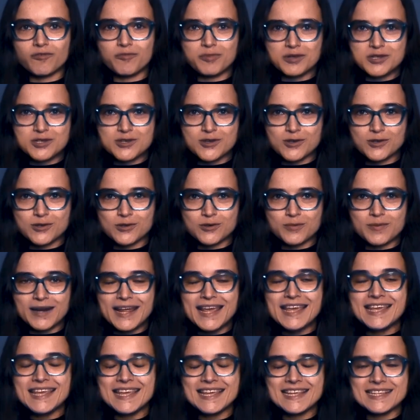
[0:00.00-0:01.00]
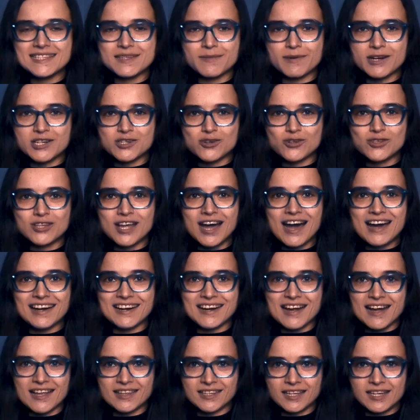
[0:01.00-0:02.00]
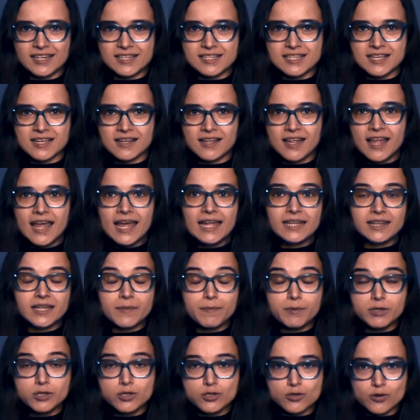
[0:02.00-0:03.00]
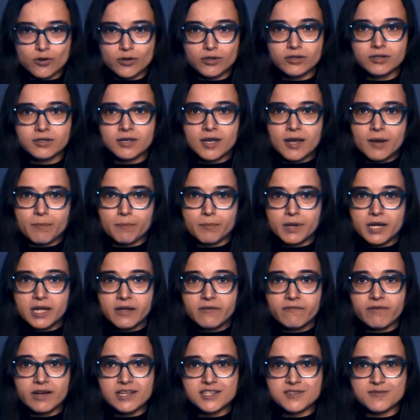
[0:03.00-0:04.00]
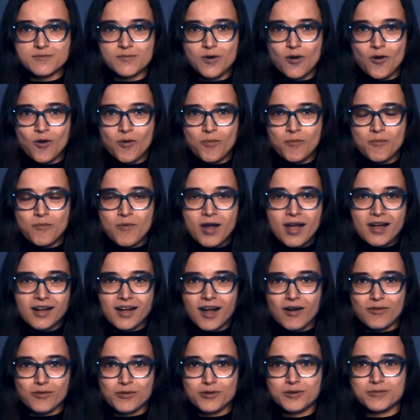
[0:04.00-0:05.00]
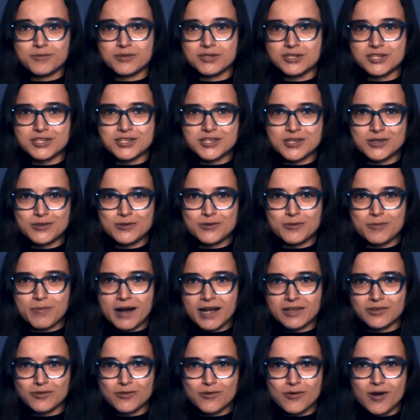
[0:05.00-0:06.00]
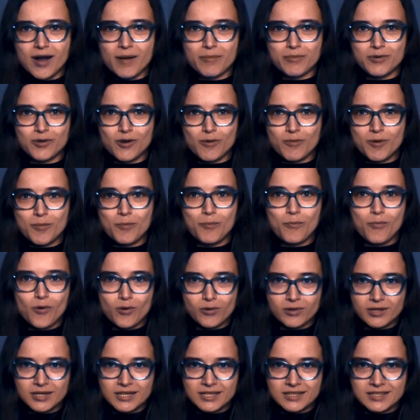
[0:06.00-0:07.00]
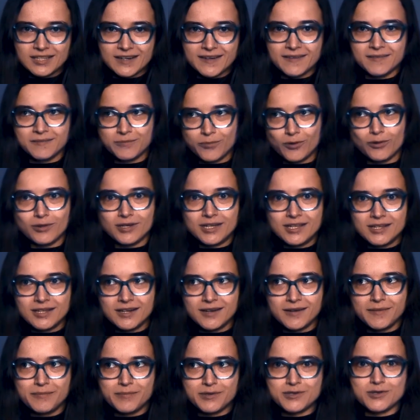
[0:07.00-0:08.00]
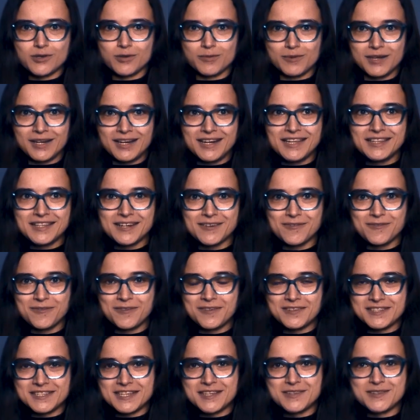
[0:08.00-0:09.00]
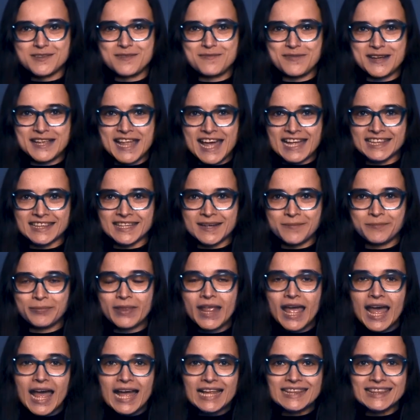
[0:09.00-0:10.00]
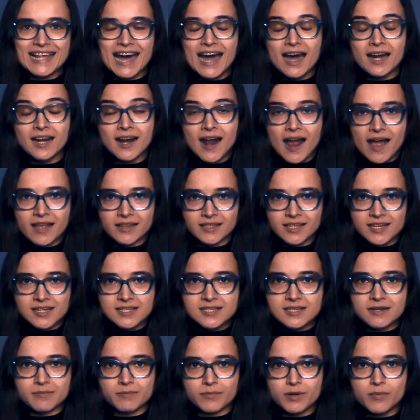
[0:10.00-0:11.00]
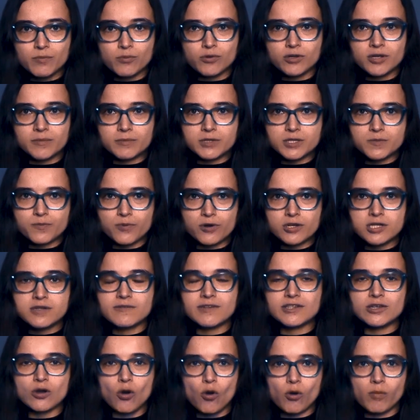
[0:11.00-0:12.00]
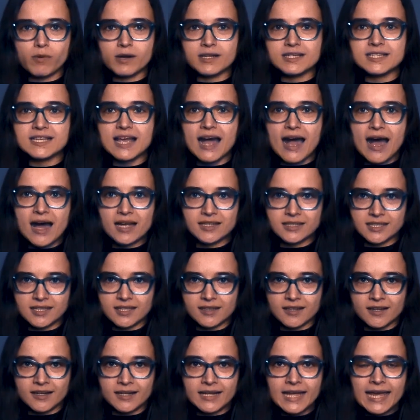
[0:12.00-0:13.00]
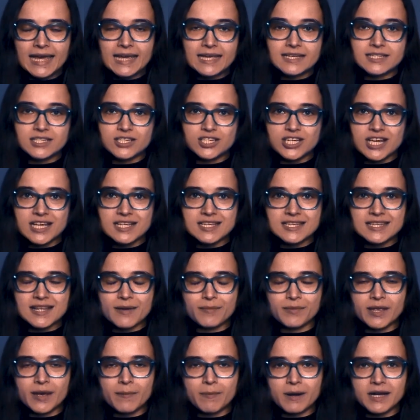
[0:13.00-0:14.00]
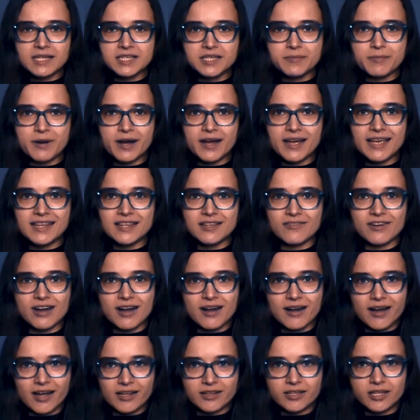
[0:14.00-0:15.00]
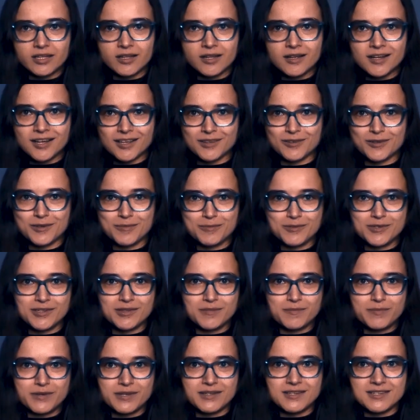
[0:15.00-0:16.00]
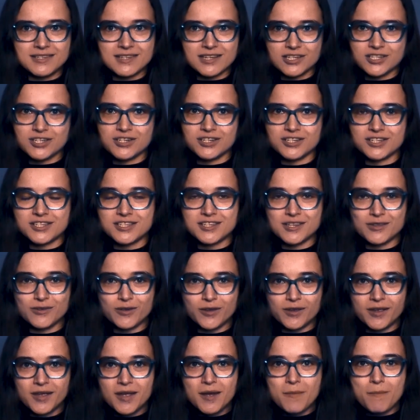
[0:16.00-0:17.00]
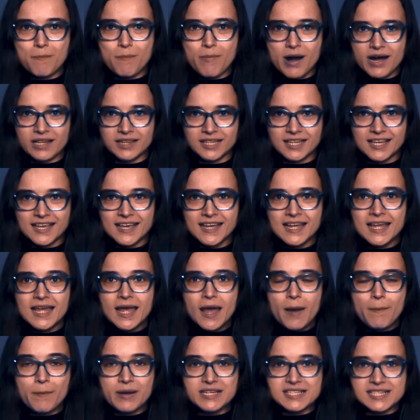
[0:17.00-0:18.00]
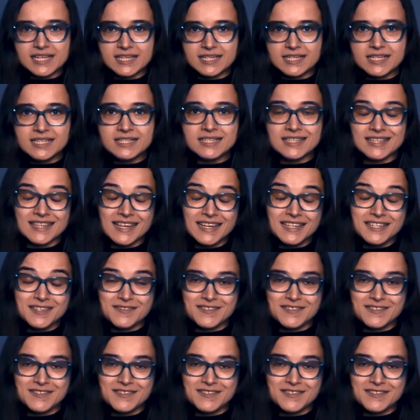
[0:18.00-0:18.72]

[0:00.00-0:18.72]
в 500 рублей изображен Архангельск. На 500 мы возьмем какую-нибудь жестяную банку объемом пол-литра. Пол-литра, 500 миллилитров, здесь все понятно. На Архангельск мы будем использовать образ ангела. И сейчас нам необходимо этого ангела, который будет пить из нашей жестяной банки, посадить на